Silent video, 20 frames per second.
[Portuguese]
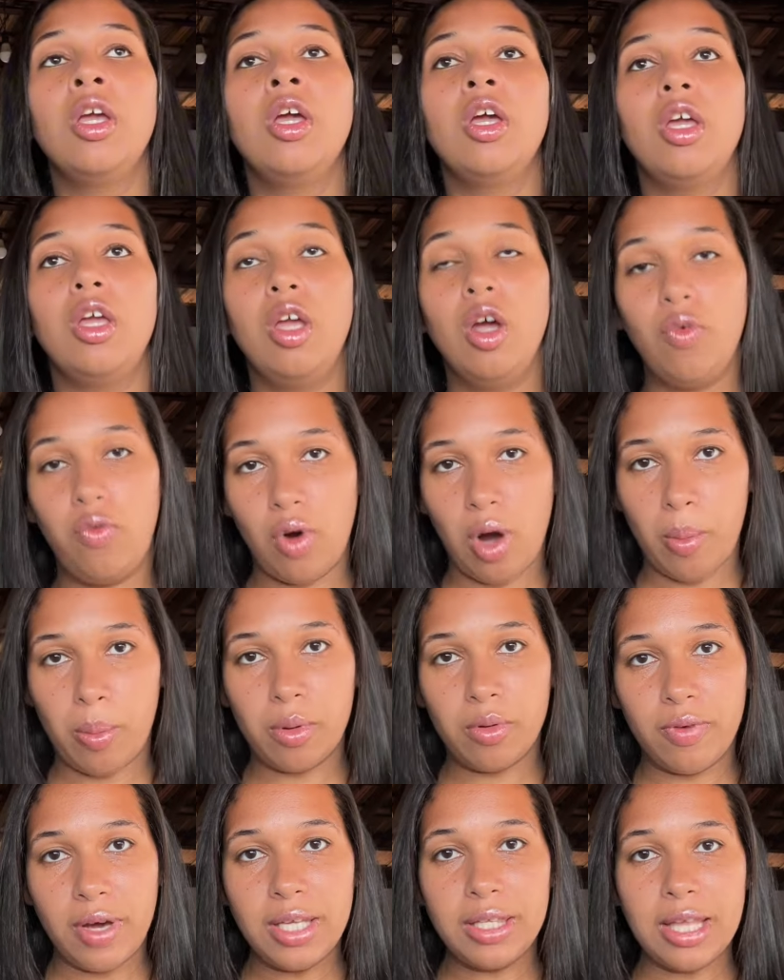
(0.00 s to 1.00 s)
eu vou
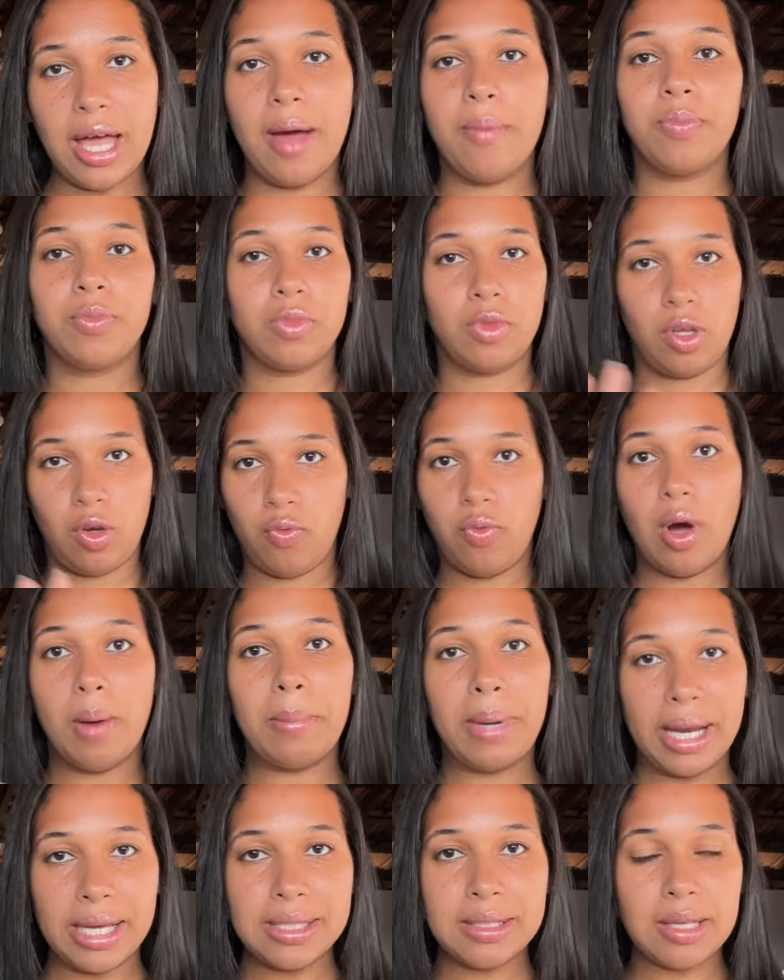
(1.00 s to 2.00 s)
aproveitar, eu vou
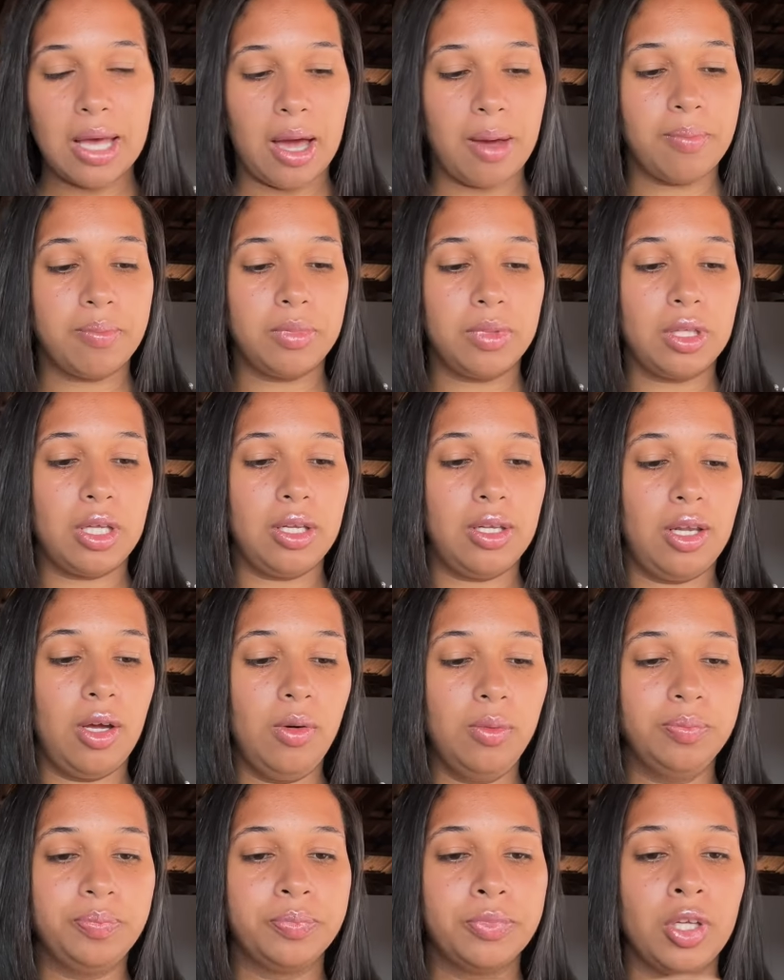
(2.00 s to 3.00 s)
abraçar,
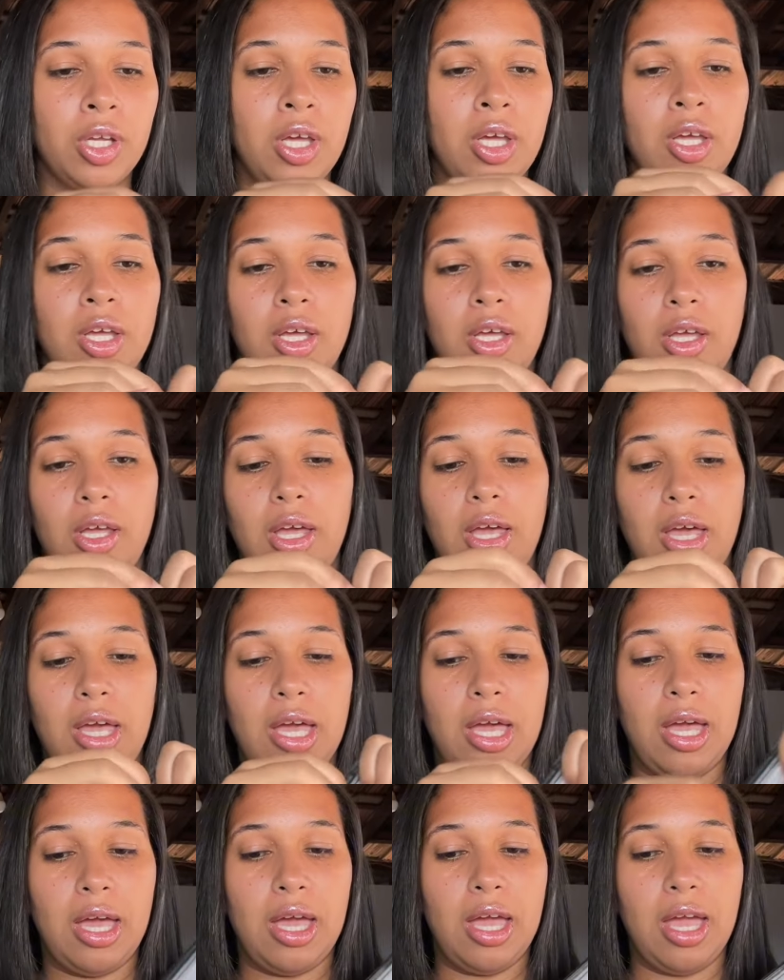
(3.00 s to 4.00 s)
entendeu?
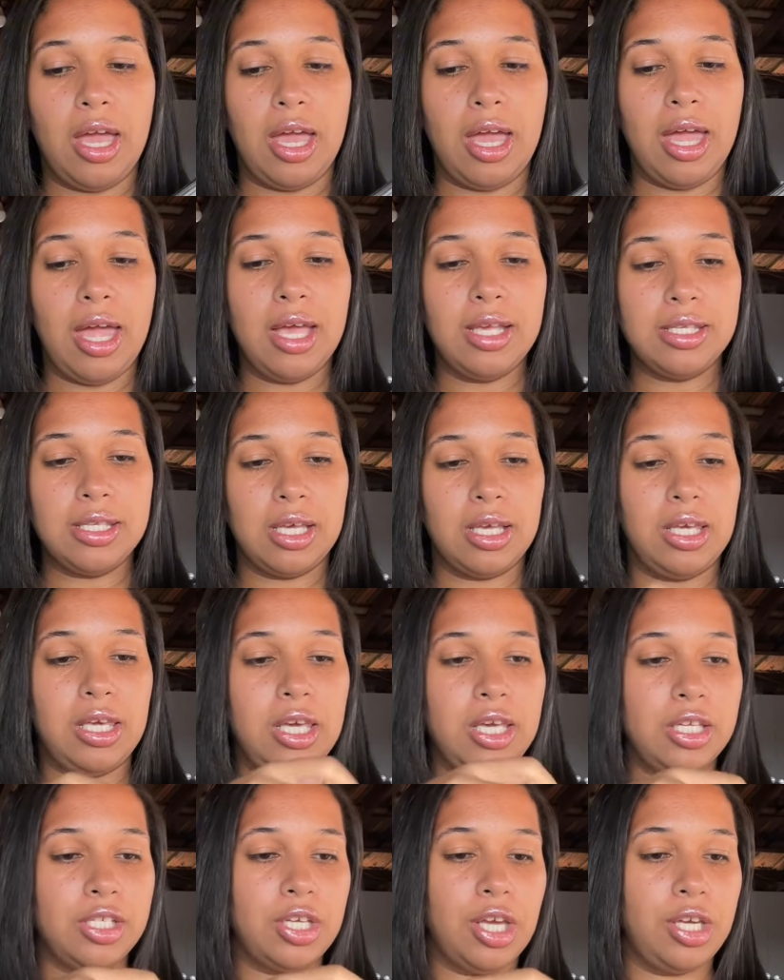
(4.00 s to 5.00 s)
É, essa
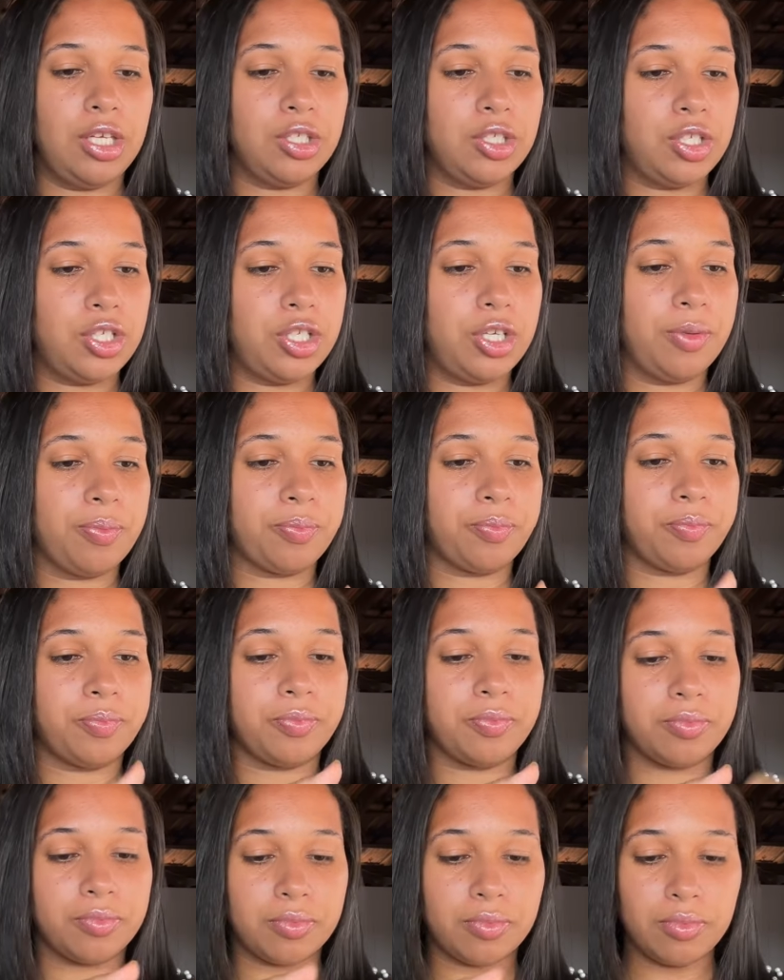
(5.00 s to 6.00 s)
aqui, gente,
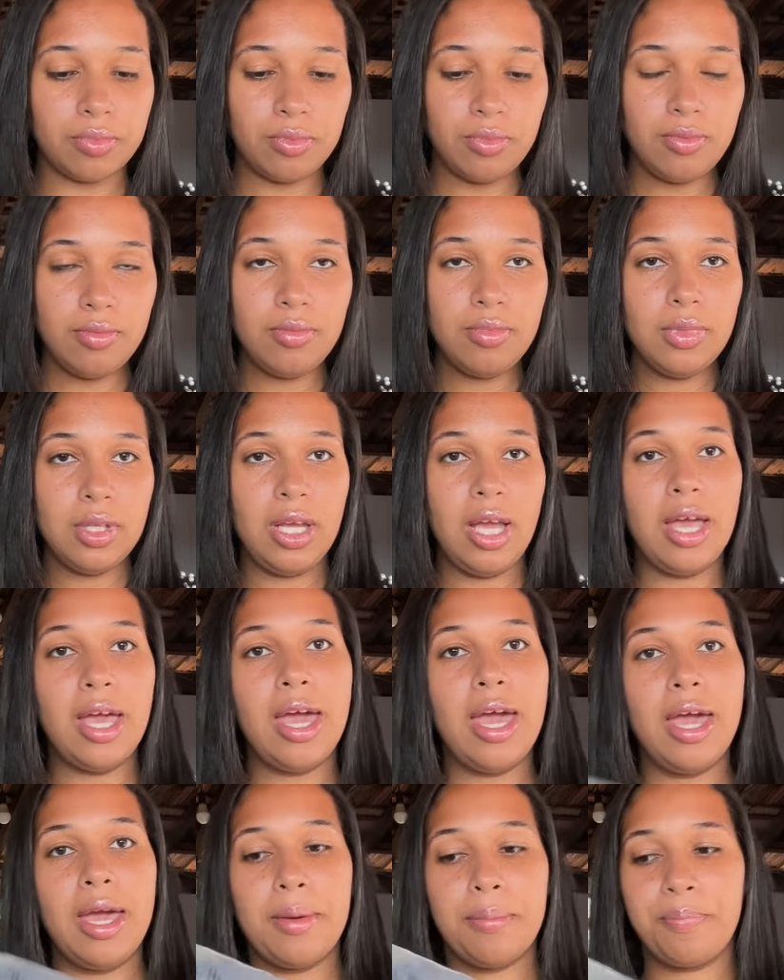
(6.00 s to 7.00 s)

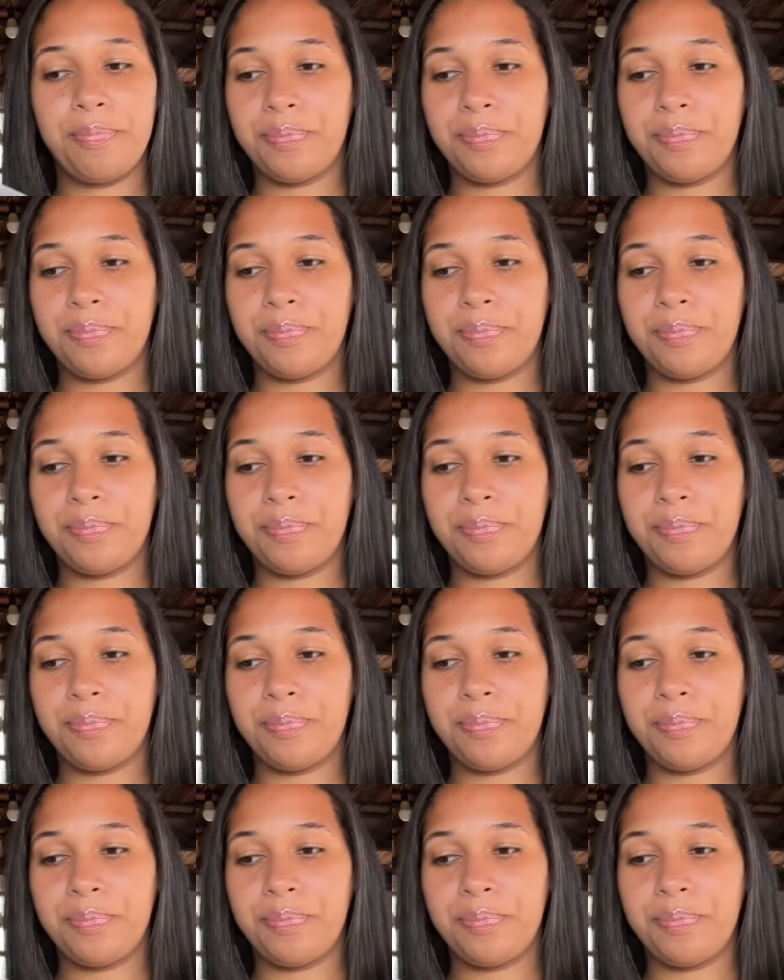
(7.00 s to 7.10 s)
é